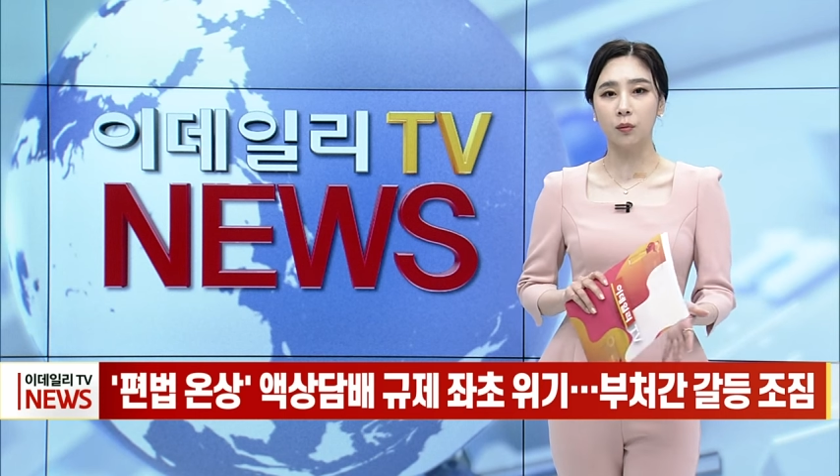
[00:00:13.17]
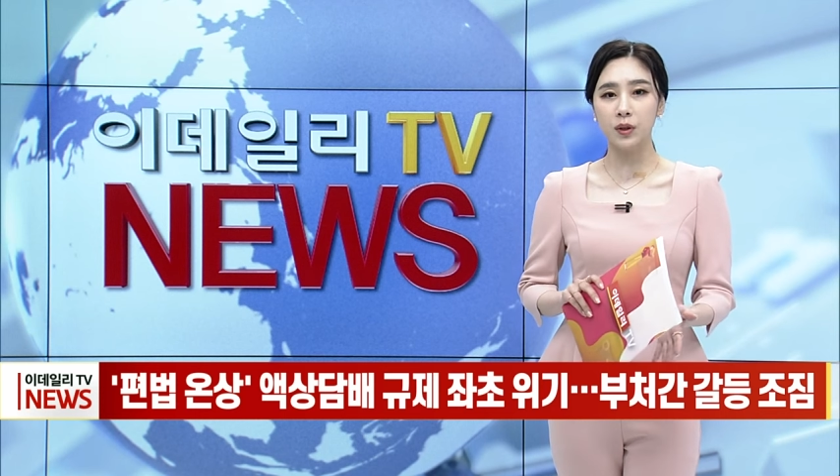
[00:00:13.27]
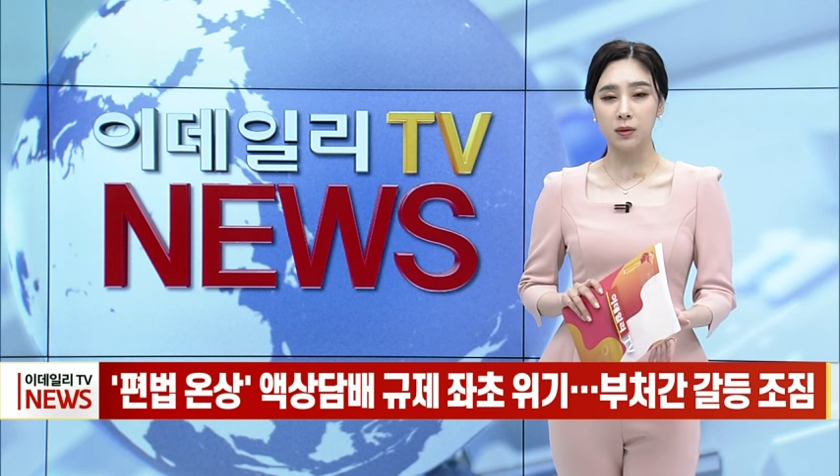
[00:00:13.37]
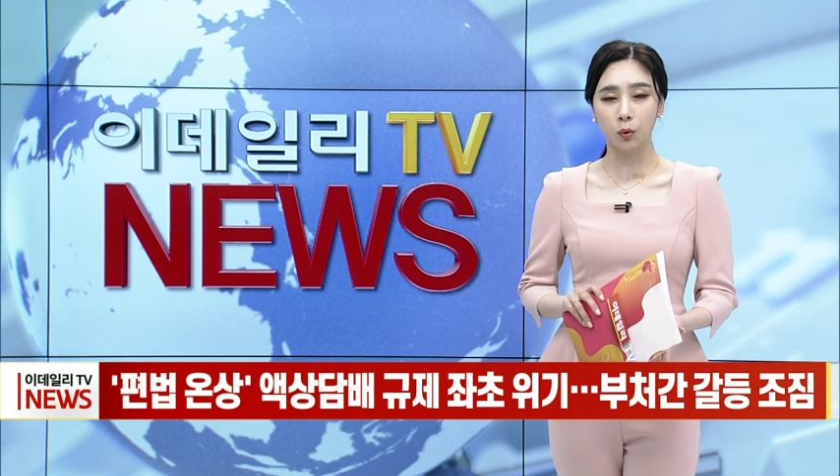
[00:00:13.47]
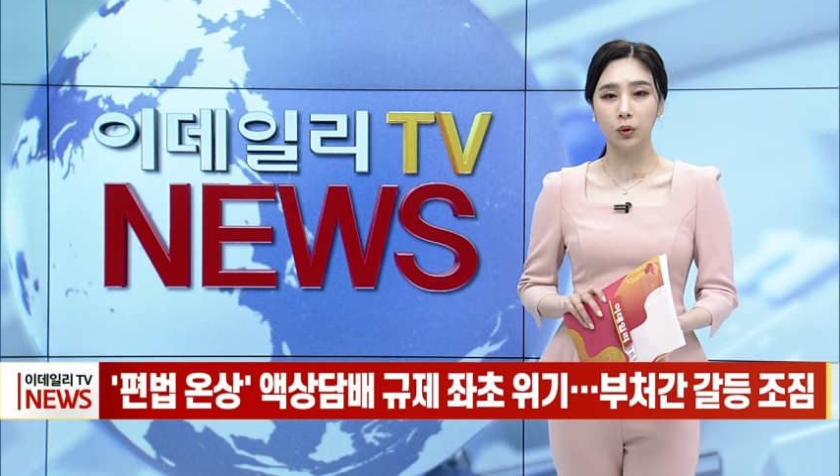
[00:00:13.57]

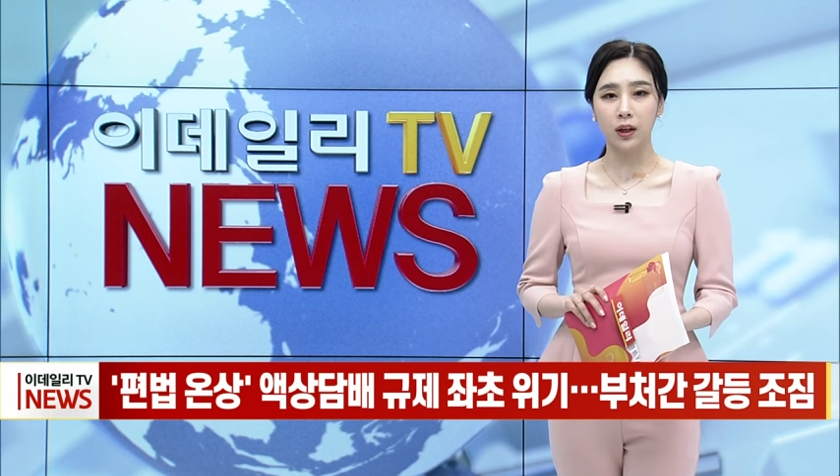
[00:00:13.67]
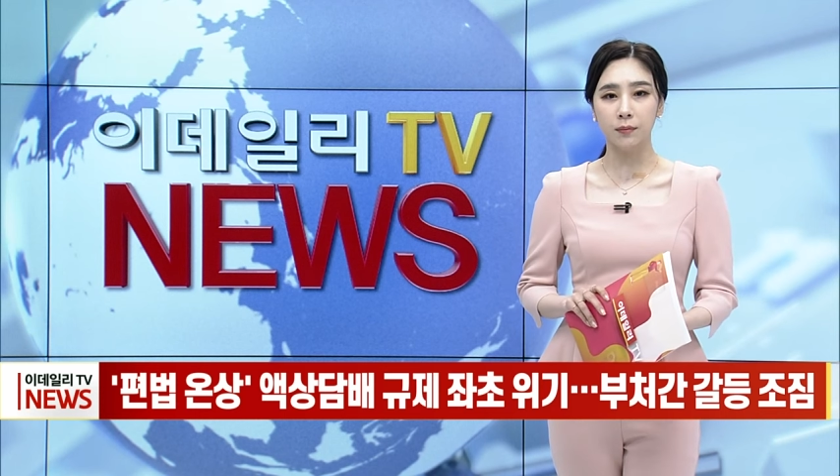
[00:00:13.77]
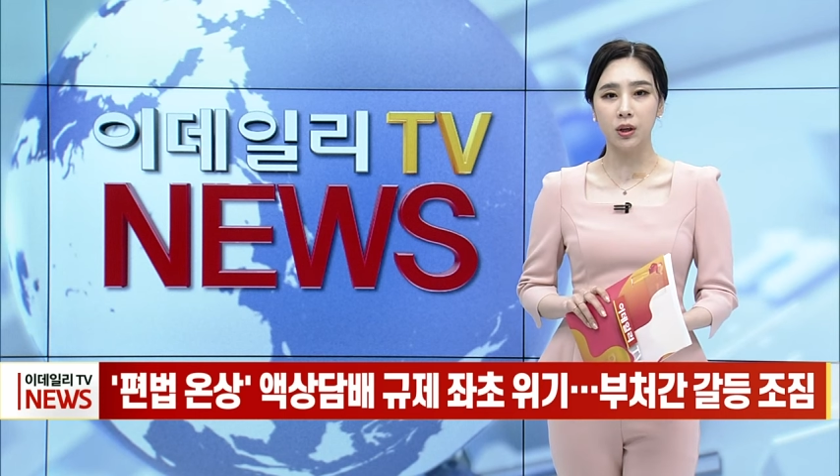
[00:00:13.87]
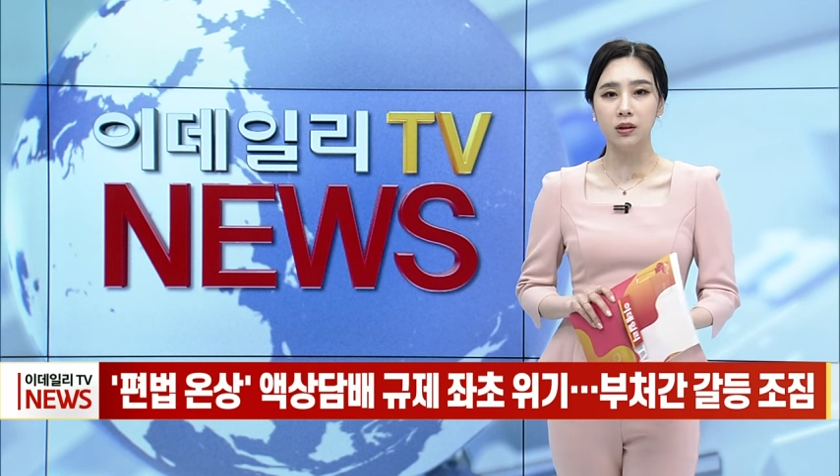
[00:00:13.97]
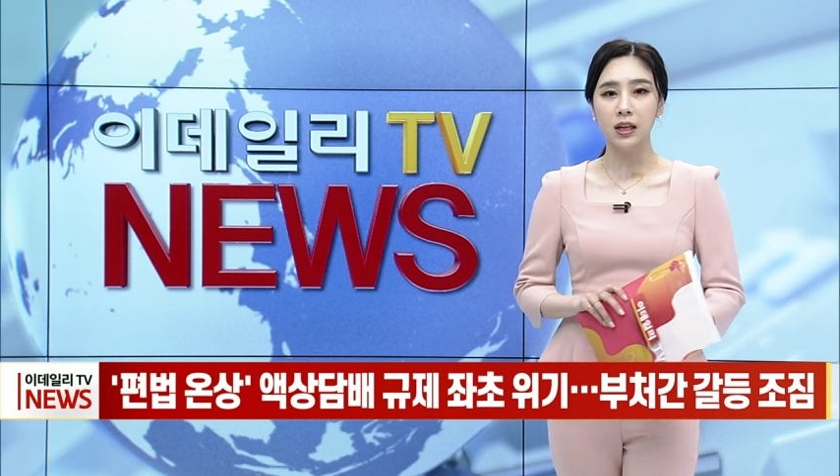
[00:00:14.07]
넘지
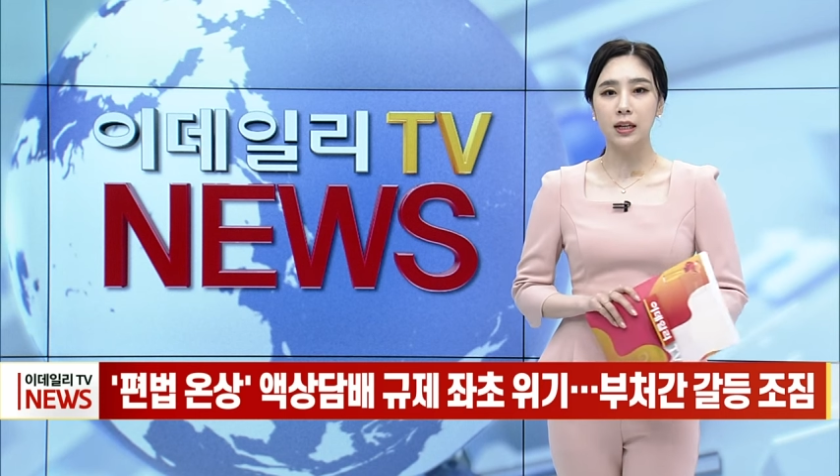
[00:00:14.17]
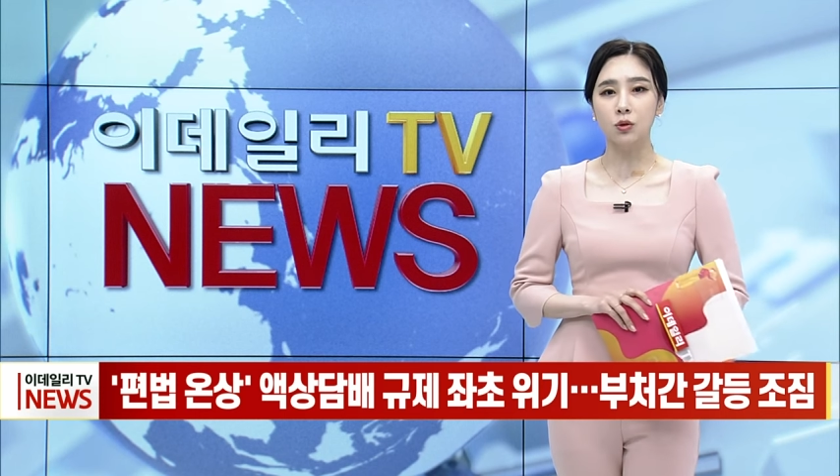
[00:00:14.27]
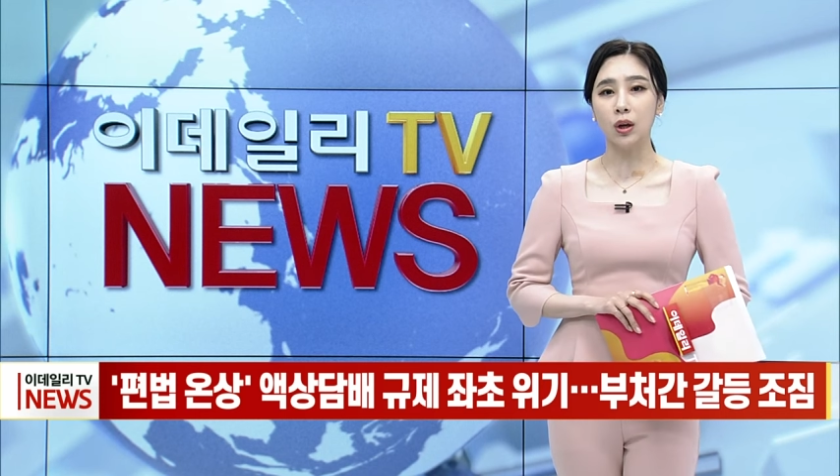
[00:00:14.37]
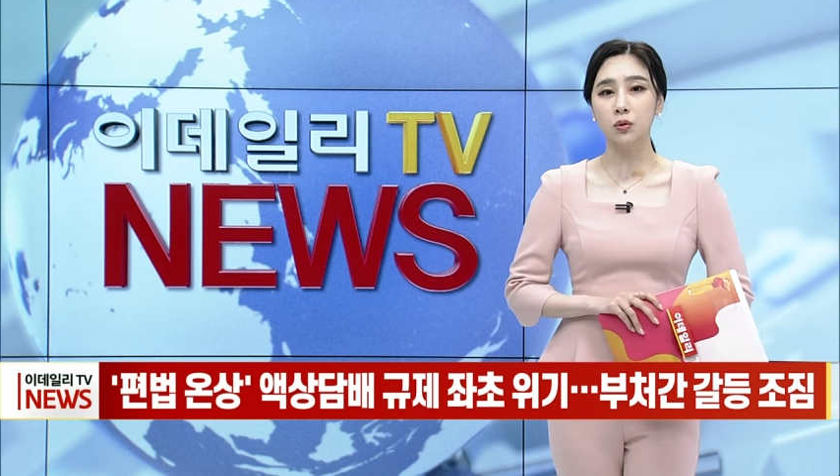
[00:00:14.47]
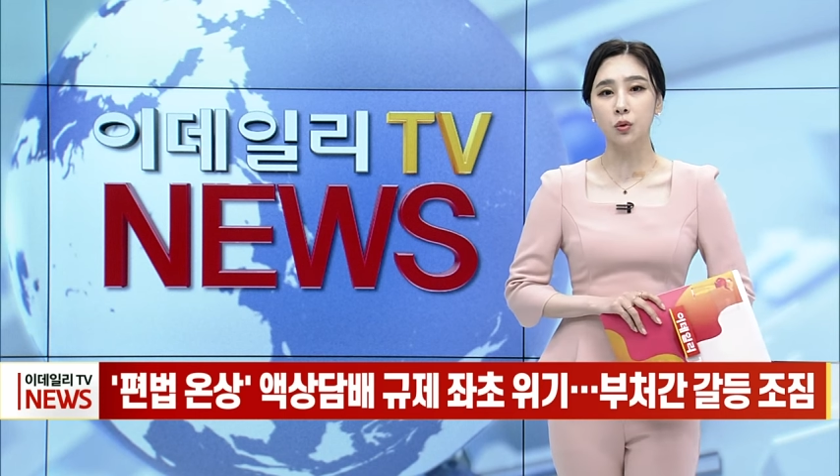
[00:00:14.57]
못하며
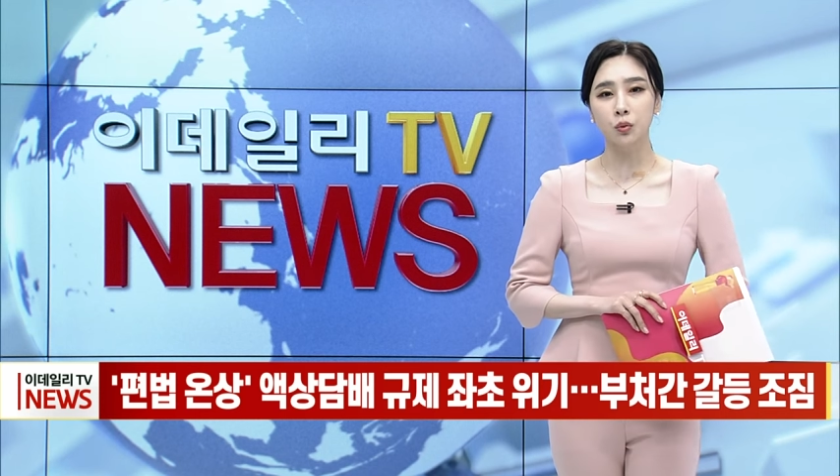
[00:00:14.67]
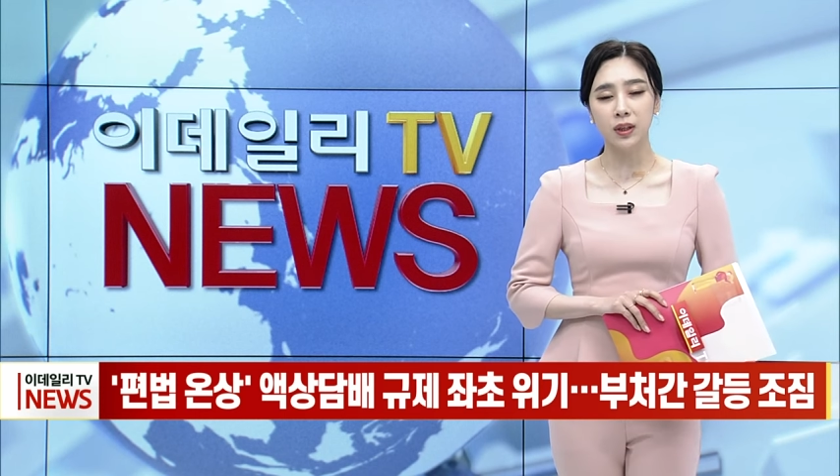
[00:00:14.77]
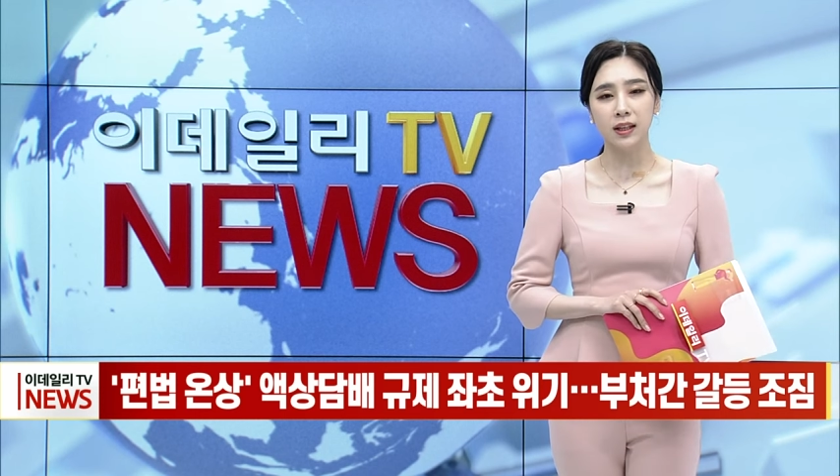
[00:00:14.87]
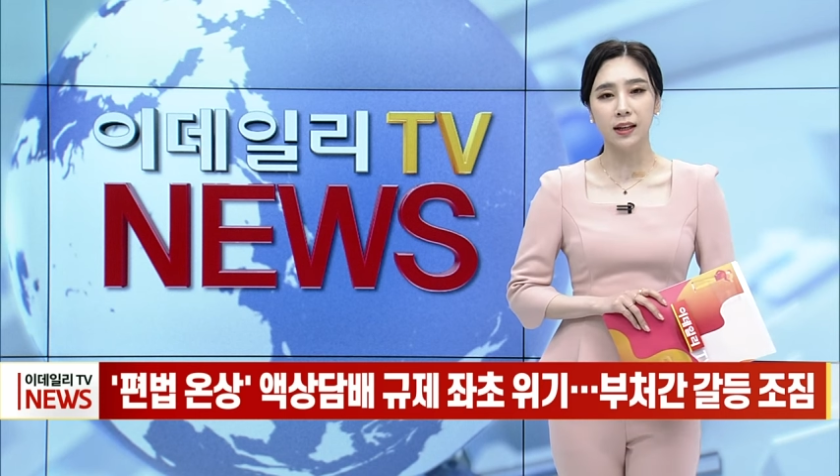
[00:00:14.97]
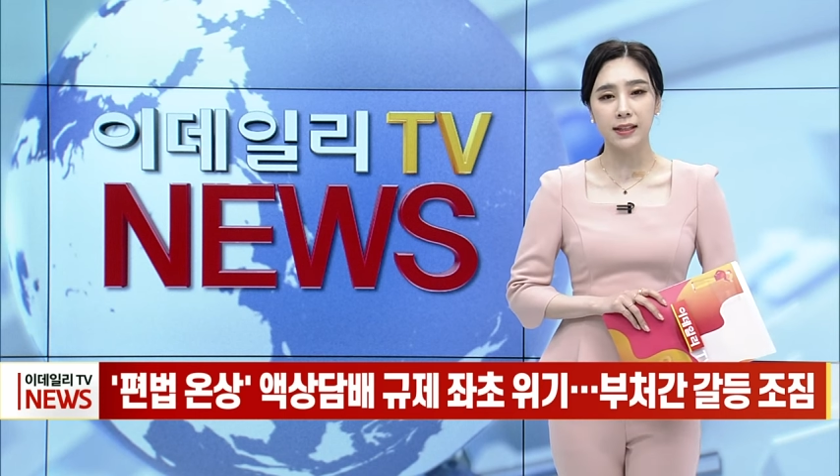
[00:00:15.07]
좌초 위기에